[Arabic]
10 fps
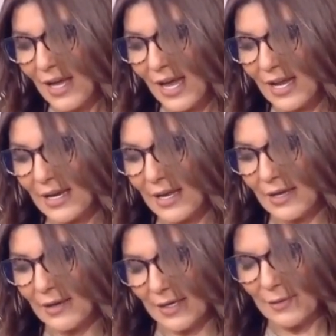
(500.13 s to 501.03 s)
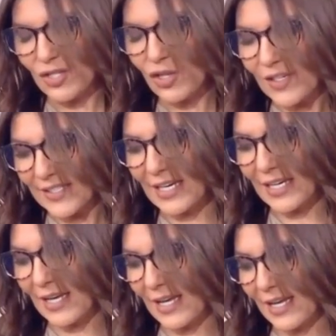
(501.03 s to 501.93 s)
آه، الماجورتي
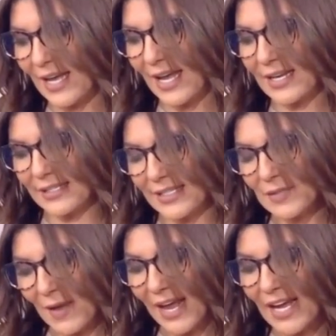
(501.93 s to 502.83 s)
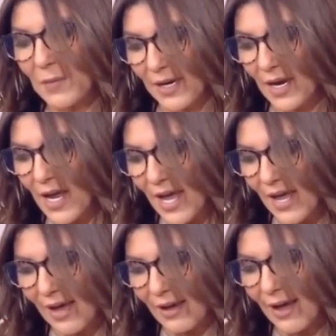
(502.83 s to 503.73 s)
النسبة الأكبر
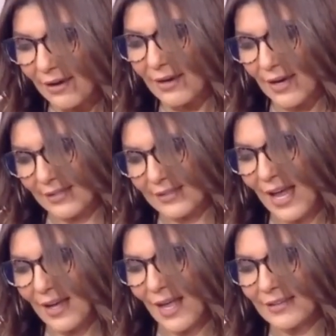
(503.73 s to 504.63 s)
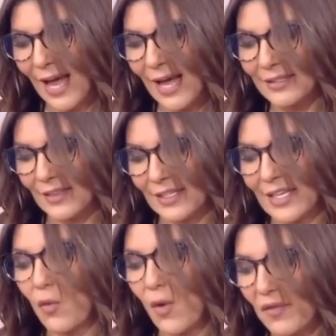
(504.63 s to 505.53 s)
قرر تحدثت
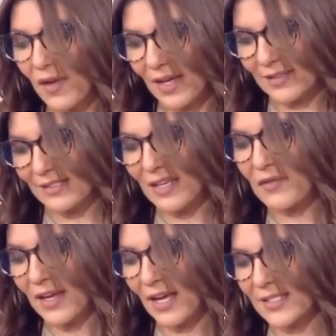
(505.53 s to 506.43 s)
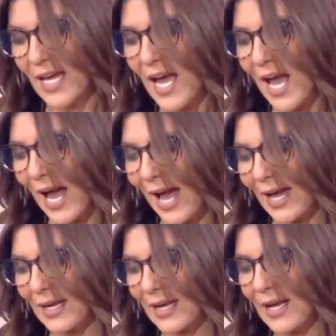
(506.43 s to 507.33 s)
أو وافقت اتفقت
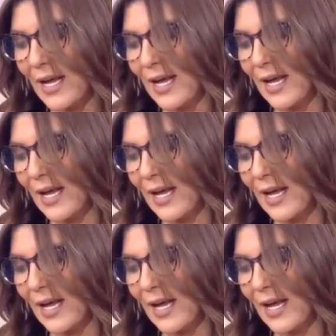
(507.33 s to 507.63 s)
على